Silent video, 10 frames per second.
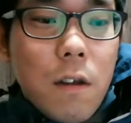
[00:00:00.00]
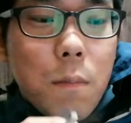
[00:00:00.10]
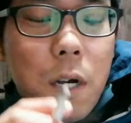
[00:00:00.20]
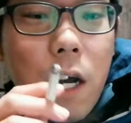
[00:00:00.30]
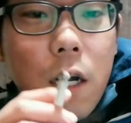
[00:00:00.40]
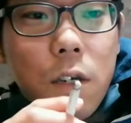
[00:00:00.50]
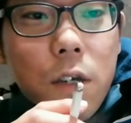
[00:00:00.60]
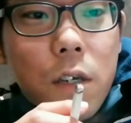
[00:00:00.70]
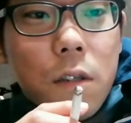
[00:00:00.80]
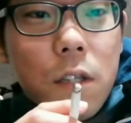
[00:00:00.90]
まあか
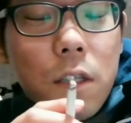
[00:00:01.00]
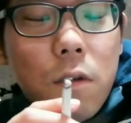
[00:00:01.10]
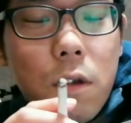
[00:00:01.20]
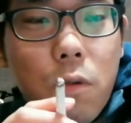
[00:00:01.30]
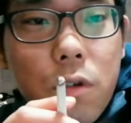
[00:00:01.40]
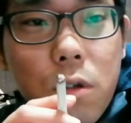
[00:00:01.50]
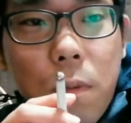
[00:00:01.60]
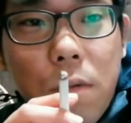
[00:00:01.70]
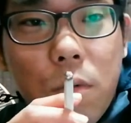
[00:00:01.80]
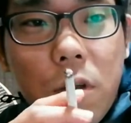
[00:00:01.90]
なんていうんだろう
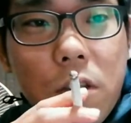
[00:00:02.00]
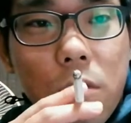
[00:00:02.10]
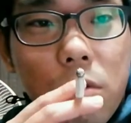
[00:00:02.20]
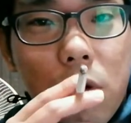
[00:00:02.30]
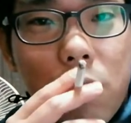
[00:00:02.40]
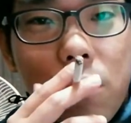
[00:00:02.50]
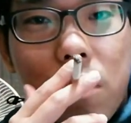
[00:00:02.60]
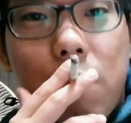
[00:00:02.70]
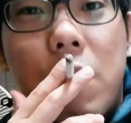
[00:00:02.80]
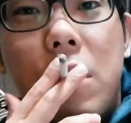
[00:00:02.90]
コストパフォーマンスのことは置いと
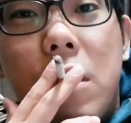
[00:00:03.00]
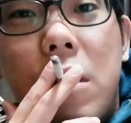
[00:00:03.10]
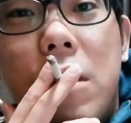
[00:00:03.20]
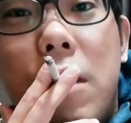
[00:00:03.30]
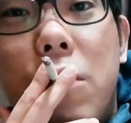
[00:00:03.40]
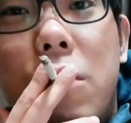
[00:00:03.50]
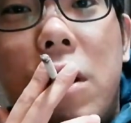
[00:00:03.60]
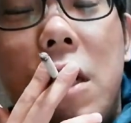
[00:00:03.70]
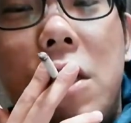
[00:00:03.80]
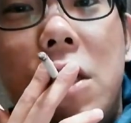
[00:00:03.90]
いて別にさほど
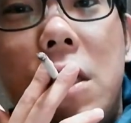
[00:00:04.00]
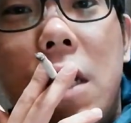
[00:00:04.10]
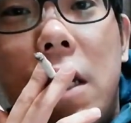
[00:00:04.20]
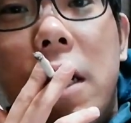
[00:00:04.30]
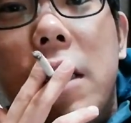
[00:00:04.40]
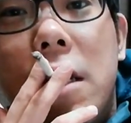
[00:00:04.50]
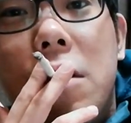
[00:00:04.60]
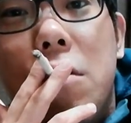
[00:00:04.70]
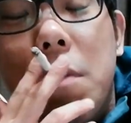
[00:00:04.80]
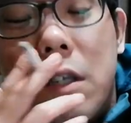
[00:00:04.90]
大差ないなっ
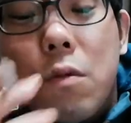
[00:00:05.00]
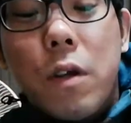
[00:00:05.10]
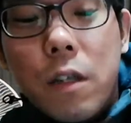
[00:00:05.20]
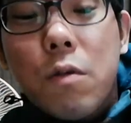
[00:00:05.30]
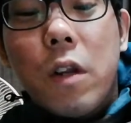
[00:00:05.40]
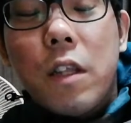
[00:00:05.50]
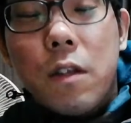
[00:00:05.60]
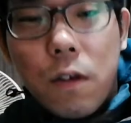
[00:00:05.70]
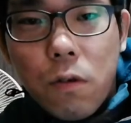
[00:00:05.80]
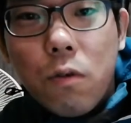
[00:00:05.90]
てまあそれはそうなんで
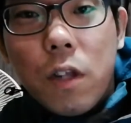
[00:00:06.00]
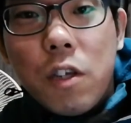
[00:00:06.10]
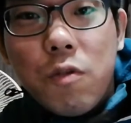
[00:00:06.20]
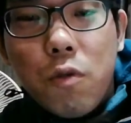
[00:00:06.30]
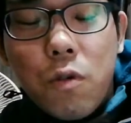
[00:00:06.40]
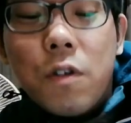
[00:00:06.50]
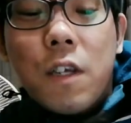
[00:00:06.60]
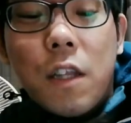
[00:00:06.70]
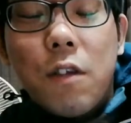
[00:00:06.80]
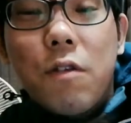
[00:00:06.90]
すけど同じものを
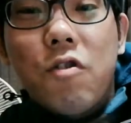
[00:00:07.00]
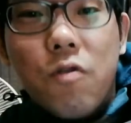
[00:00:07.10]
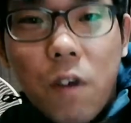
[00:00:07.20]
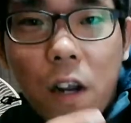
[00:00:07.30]
使ってるでしょう